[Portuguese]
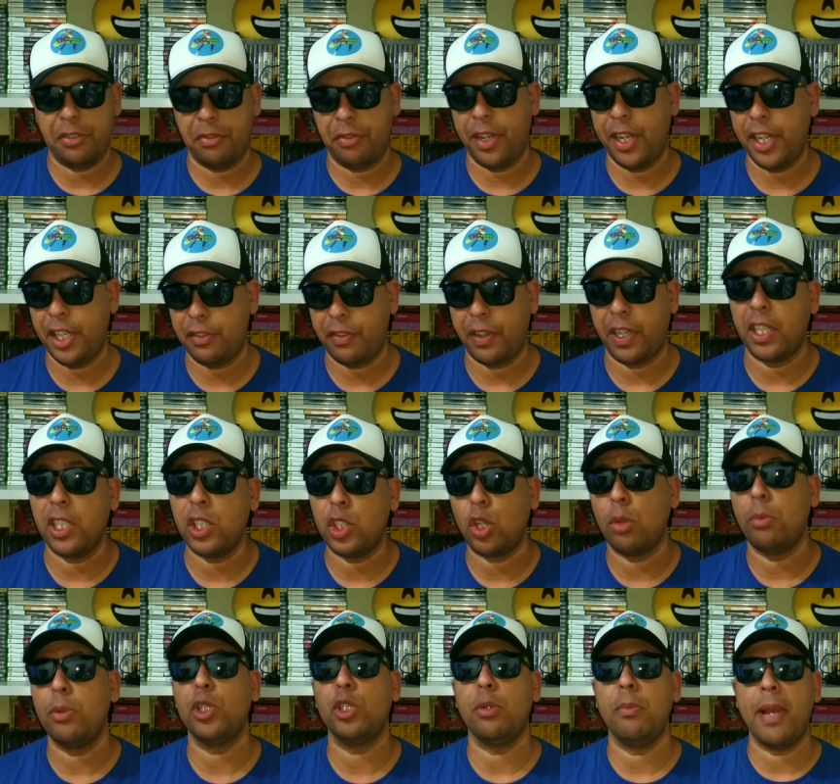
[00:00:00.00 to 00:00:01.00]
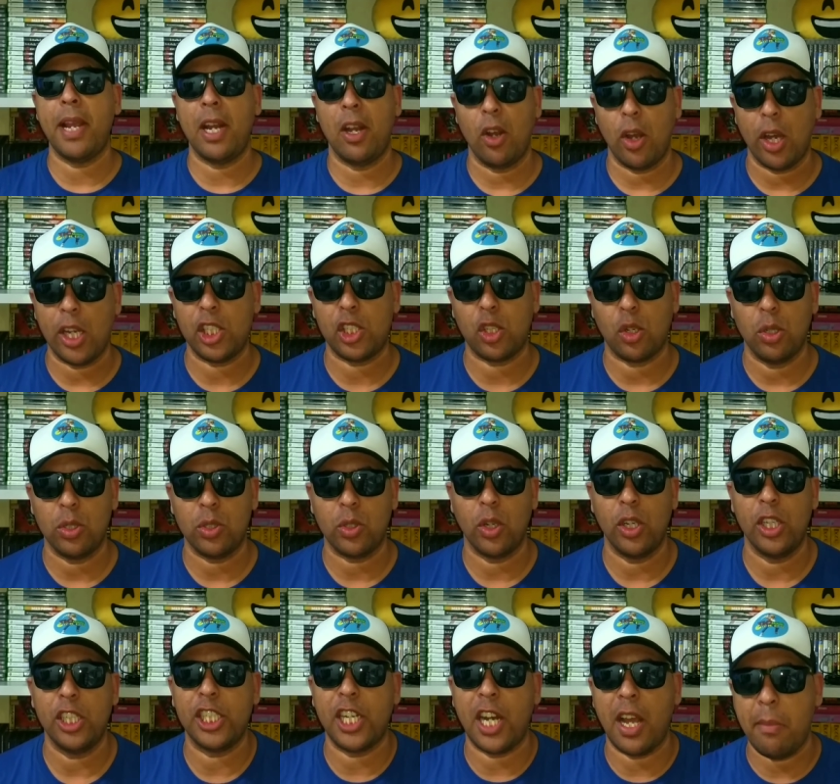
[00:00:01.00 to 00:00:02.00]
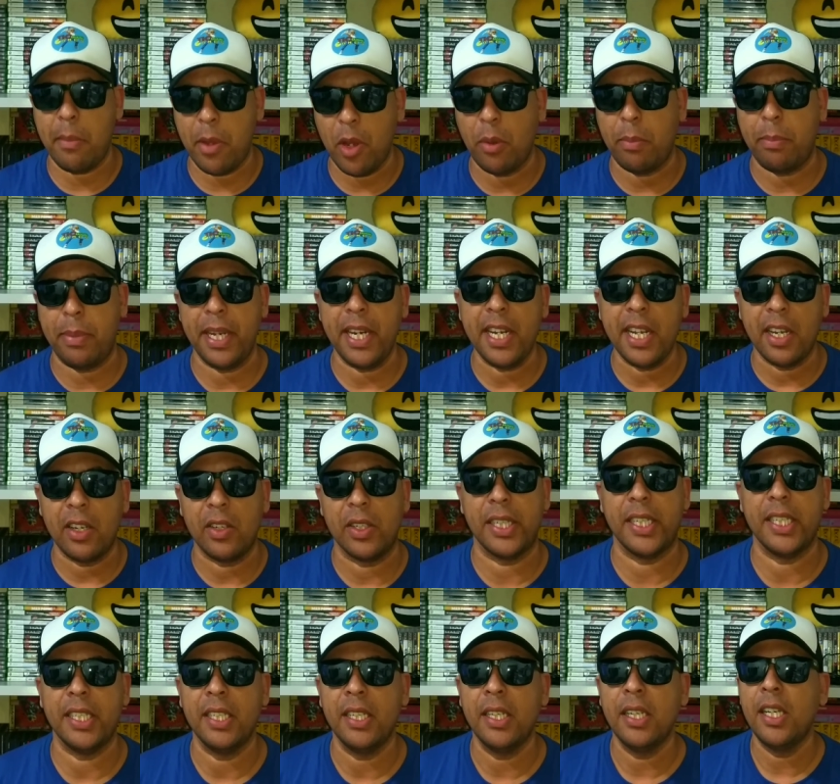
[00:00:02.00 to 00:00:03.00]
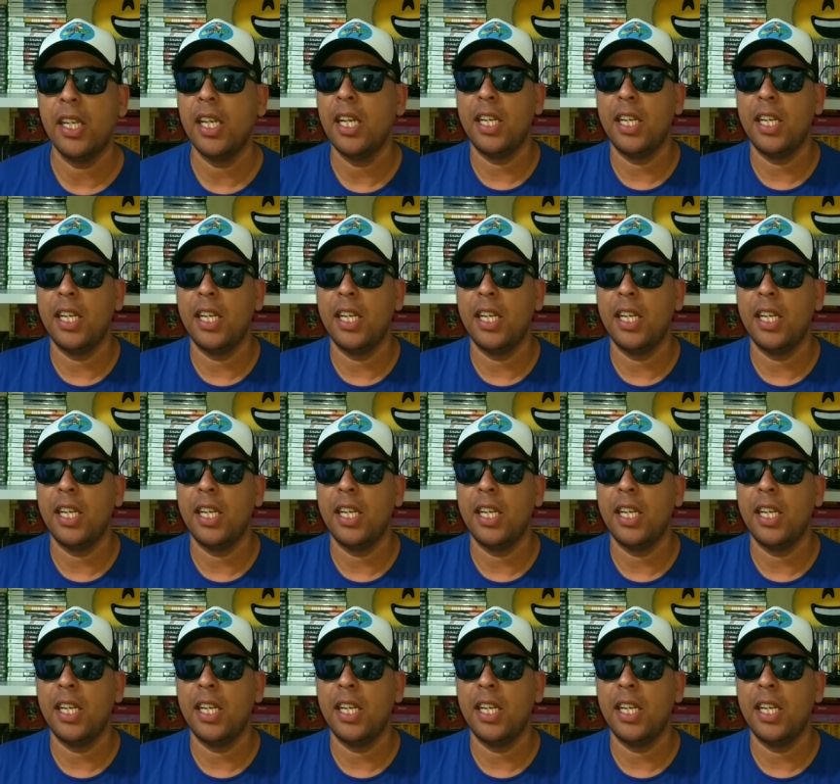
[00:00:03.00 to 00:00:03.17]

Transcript: a gente fez falando sobre os melhores controles na minha opinião, né?